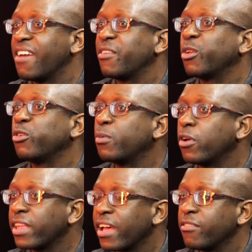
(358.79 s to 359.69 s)
Et avec le
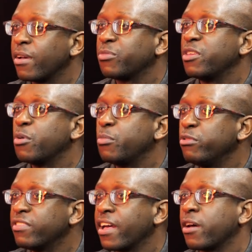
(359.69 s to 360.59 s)
sport, tu arrives un petit peu
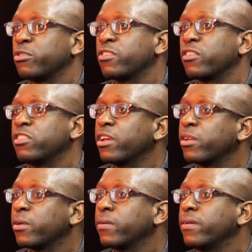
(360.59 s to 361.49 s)
plus à
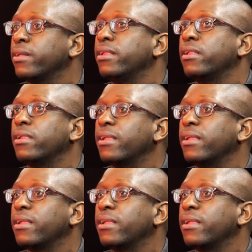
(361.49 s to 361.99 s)
ressortir le, tu